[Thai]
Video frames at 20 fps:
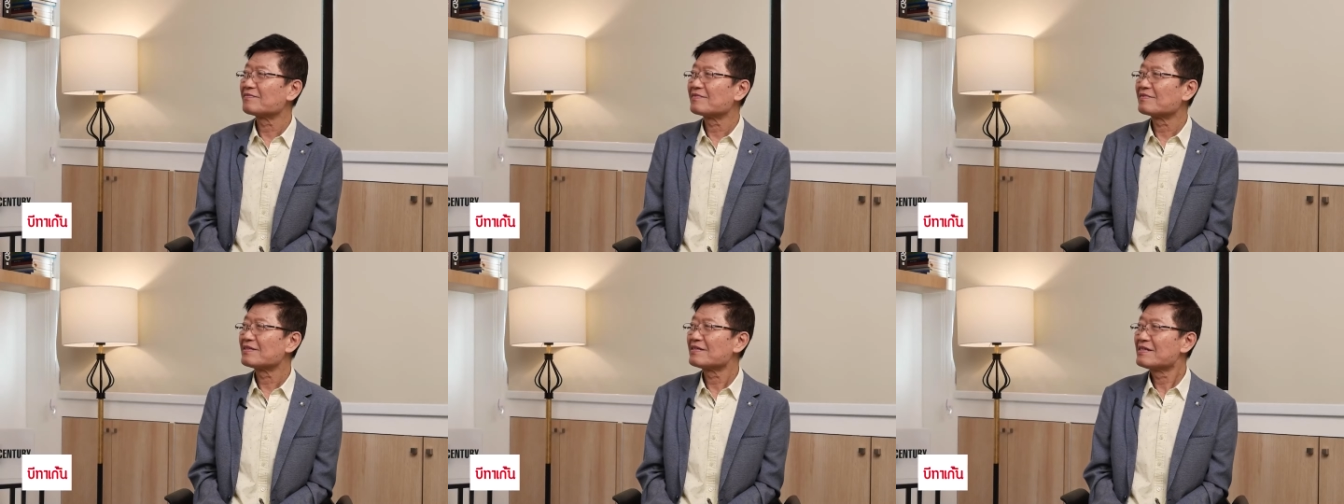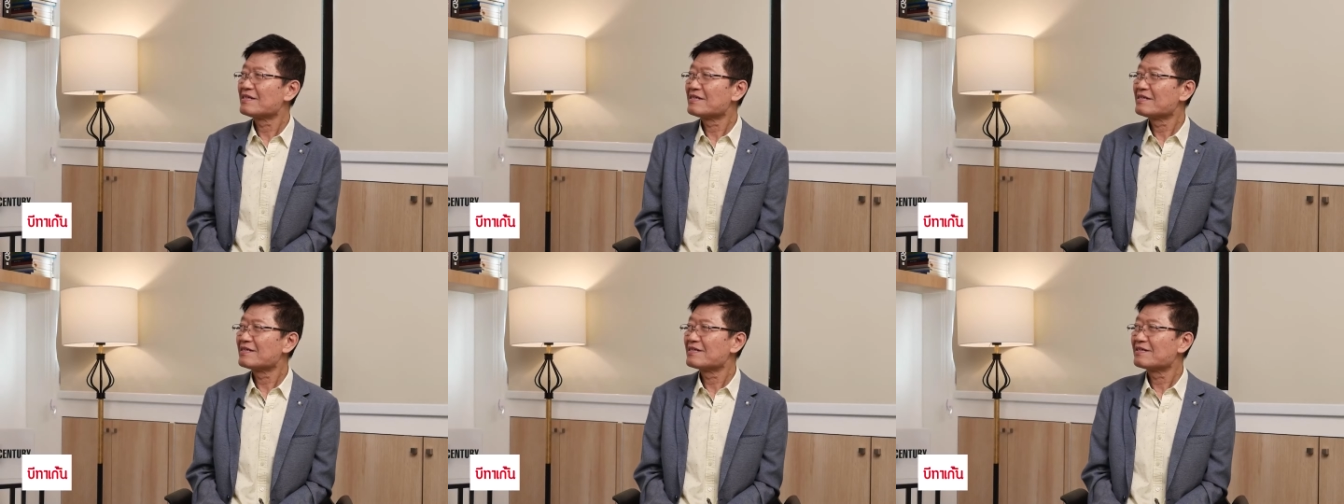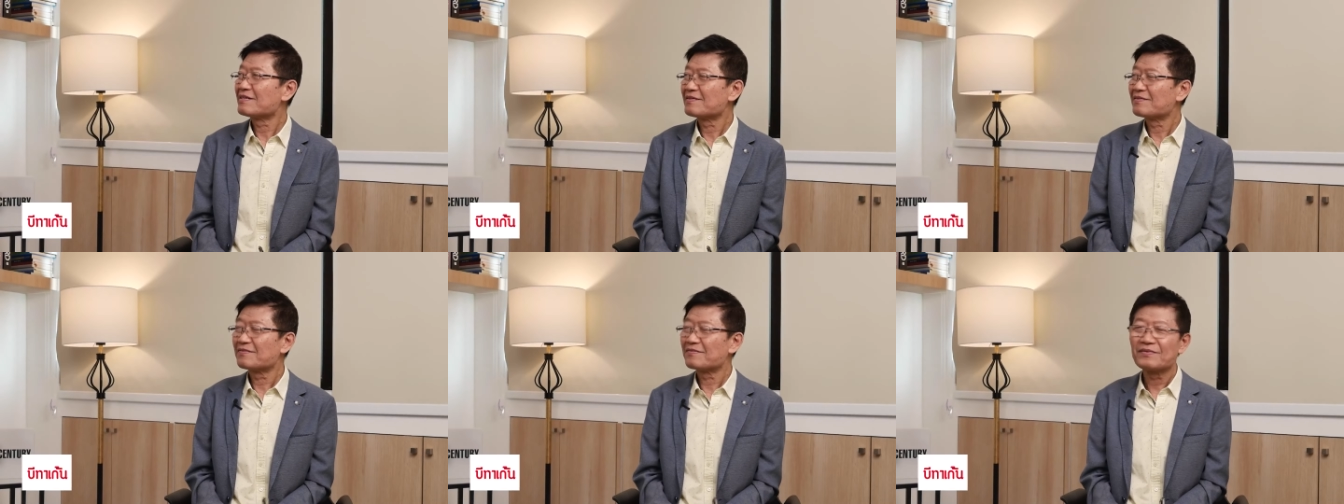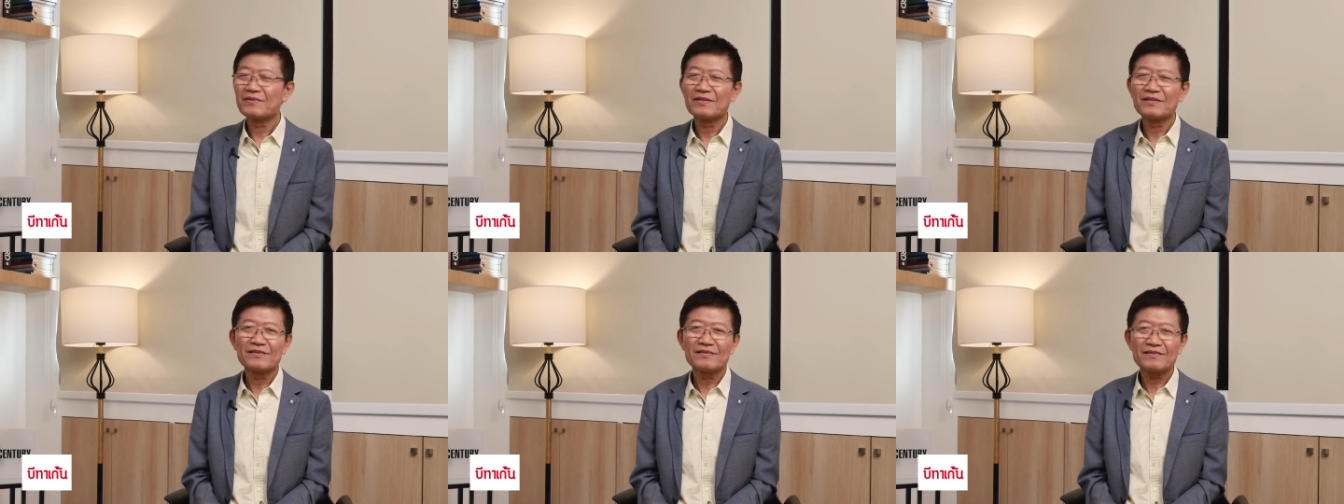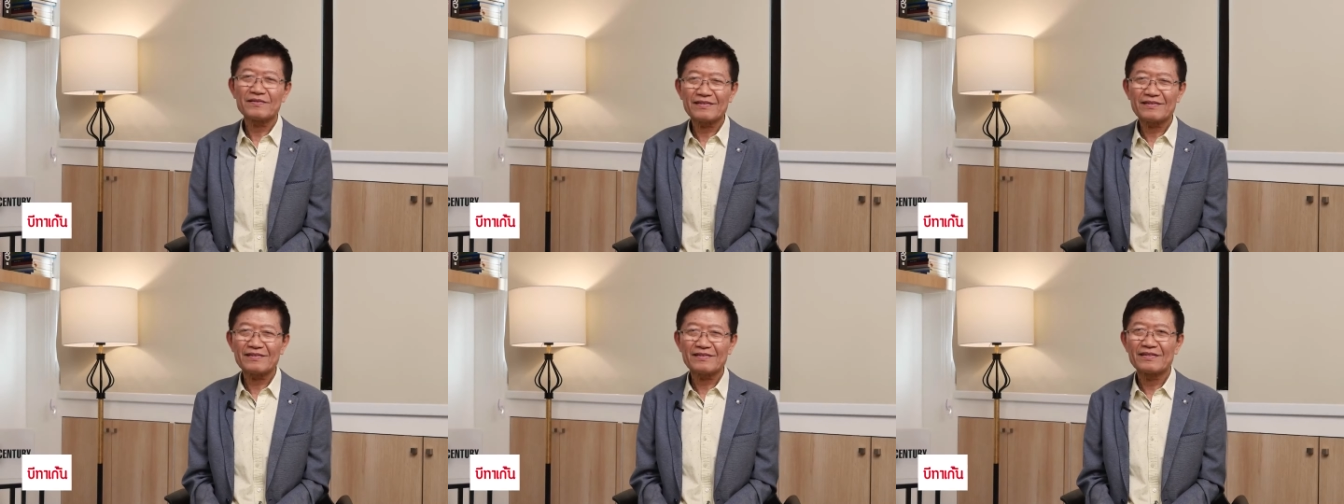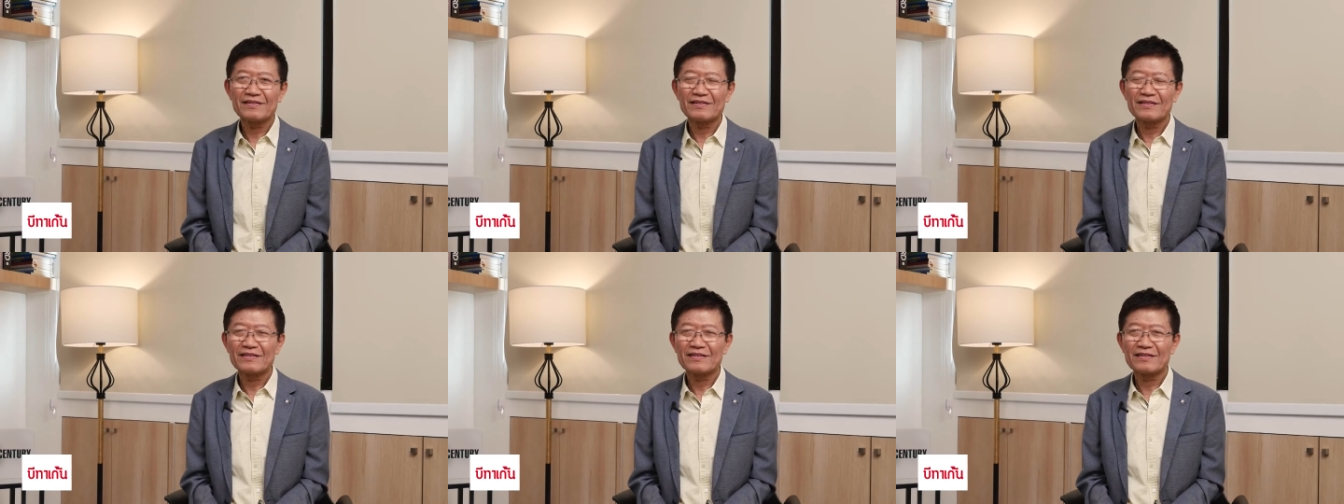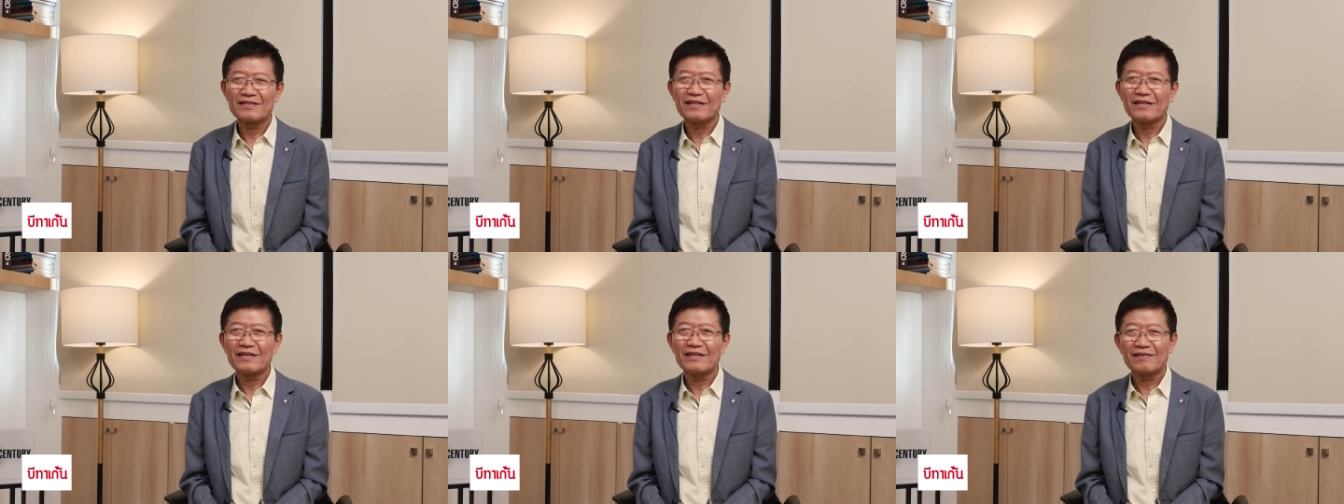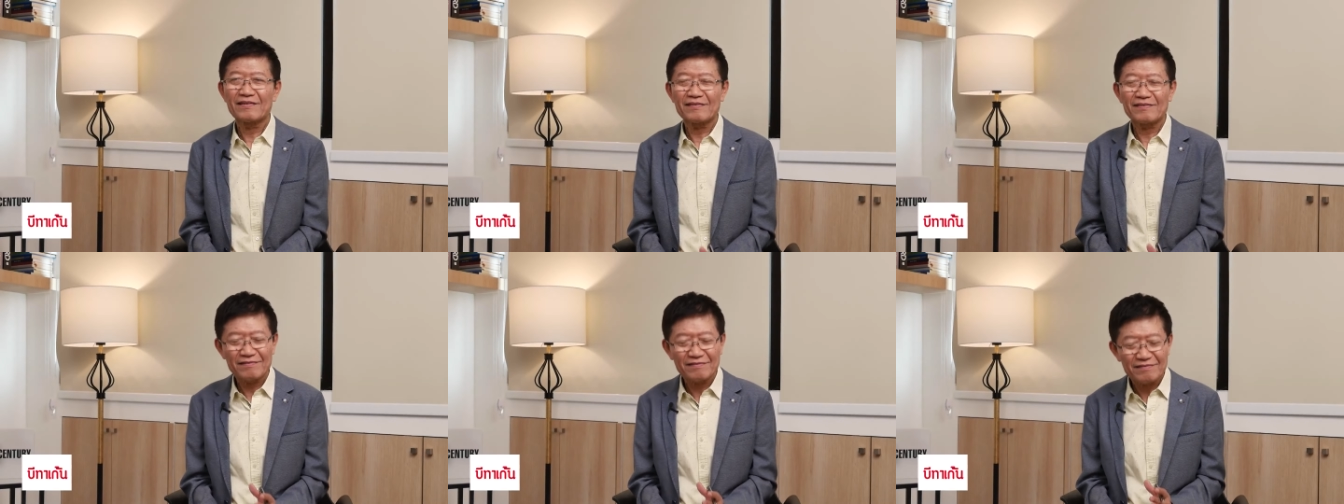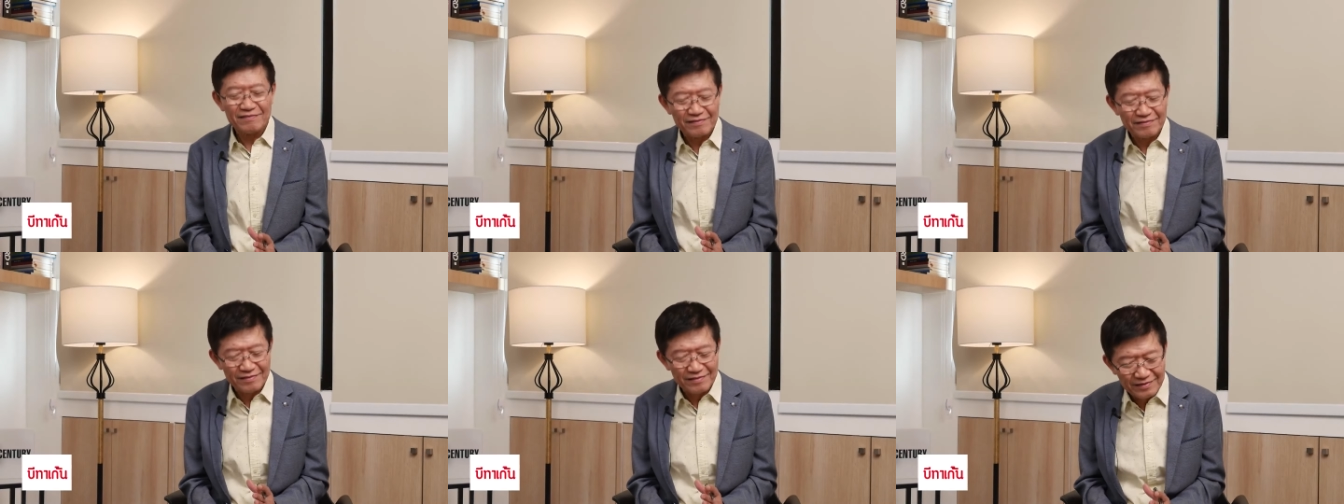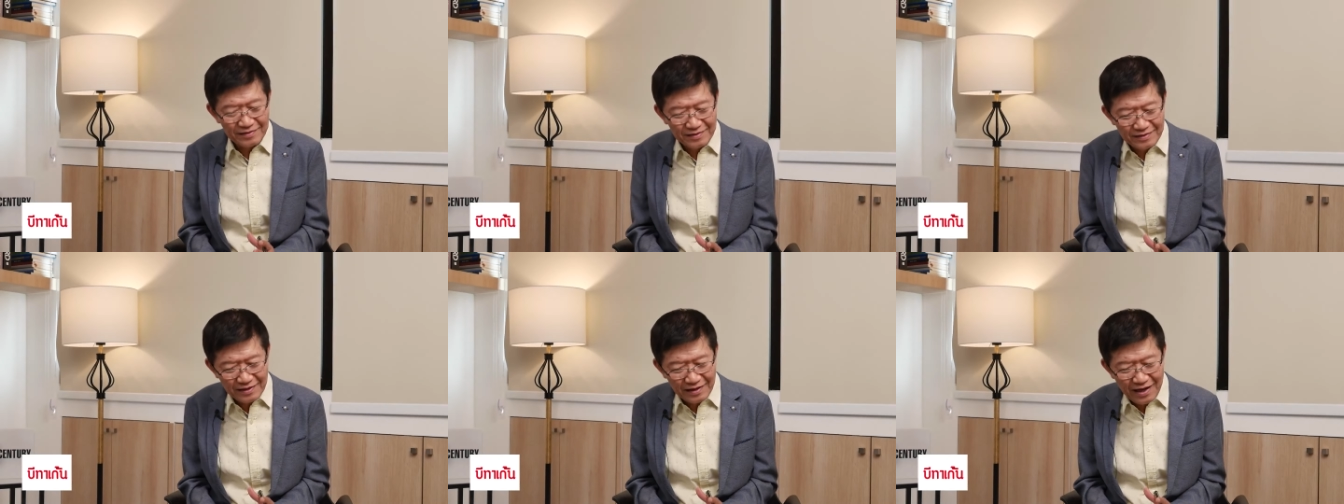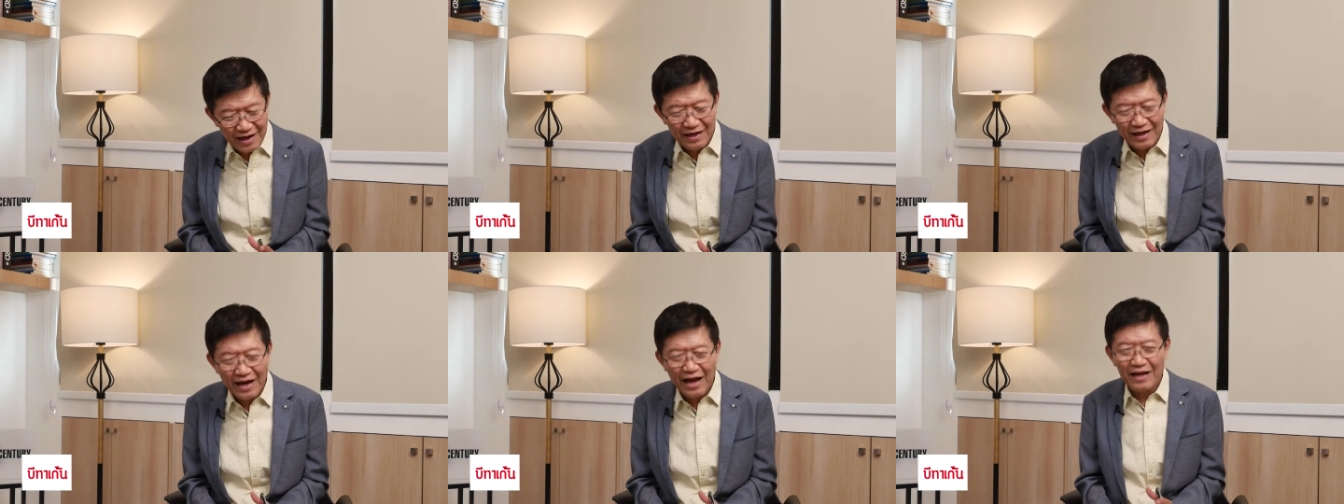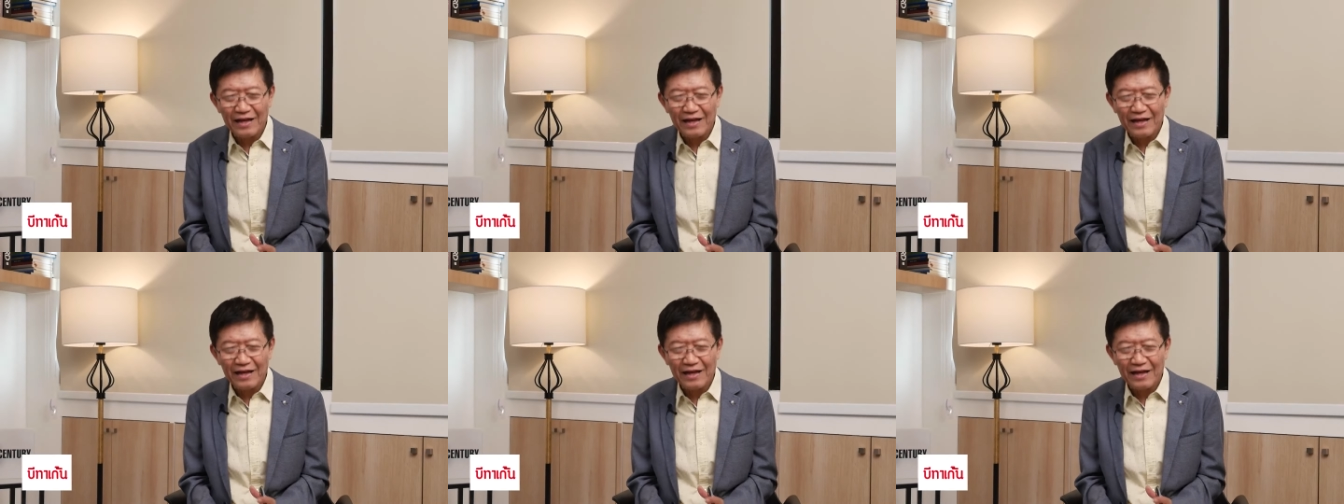มีไหมช่องทางไหนชาแนลไหนขนาด